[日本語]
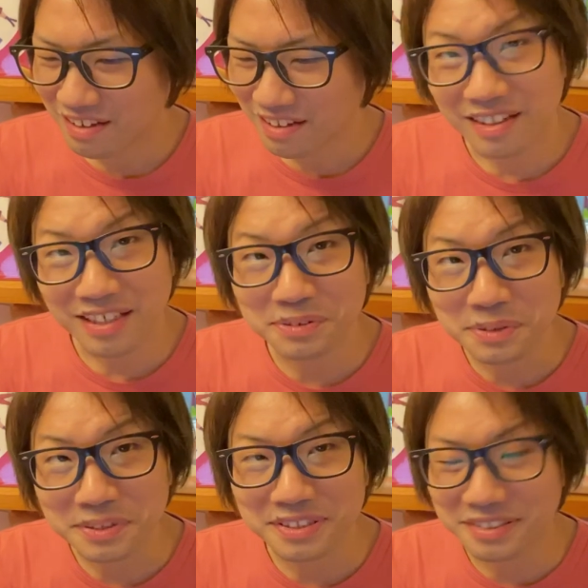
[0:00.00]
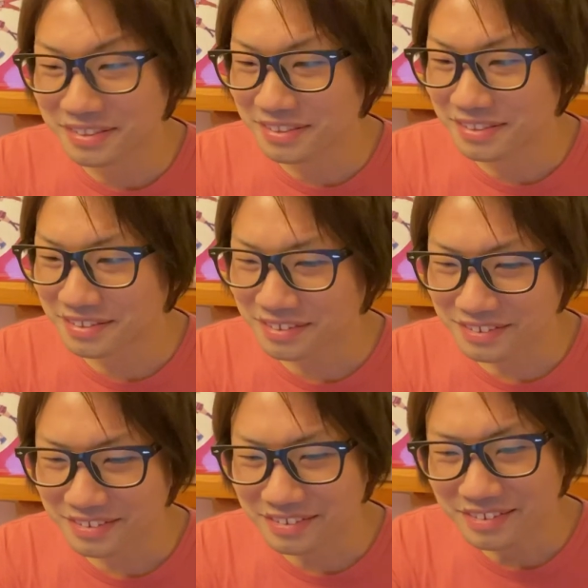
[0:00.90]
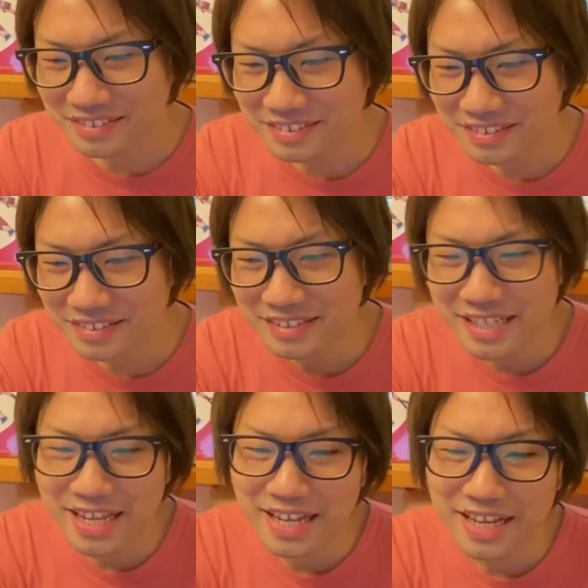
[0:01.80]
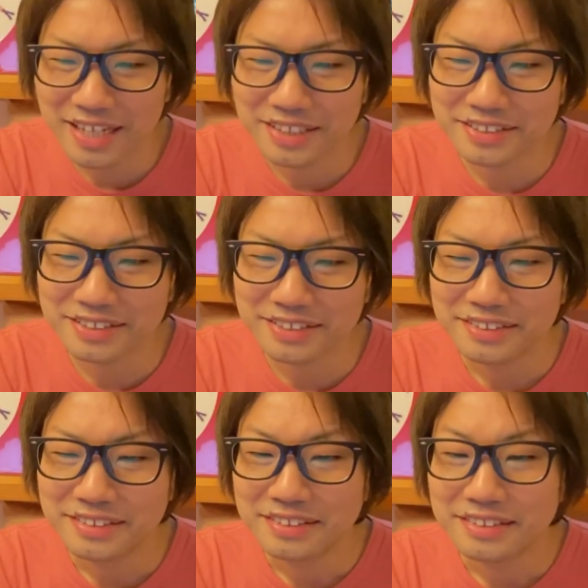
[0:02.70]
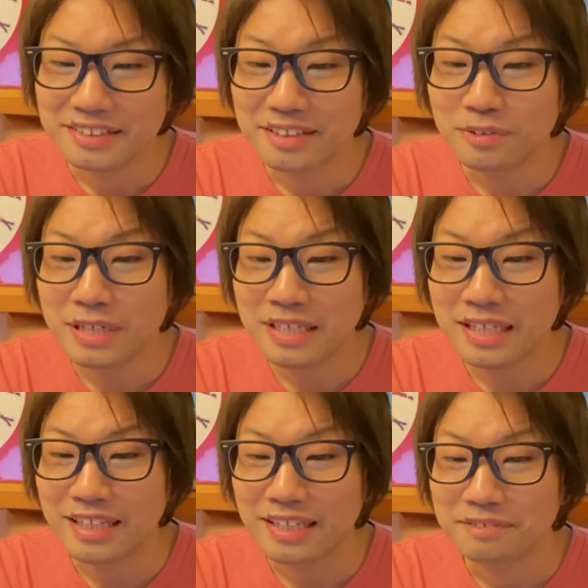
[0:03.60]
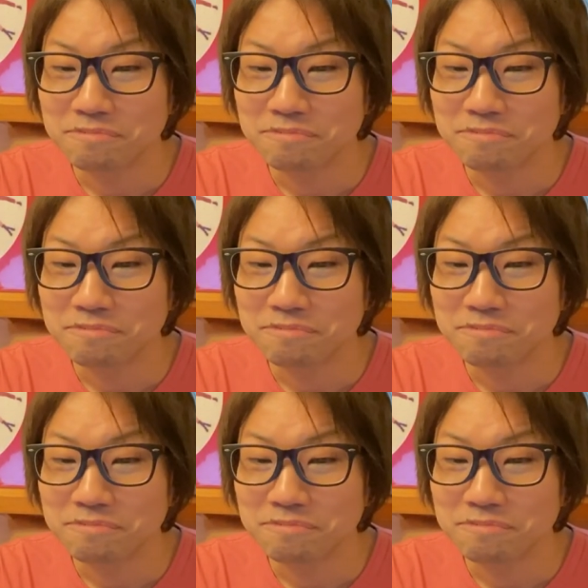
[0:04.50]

ありがとうございます。ねこれね、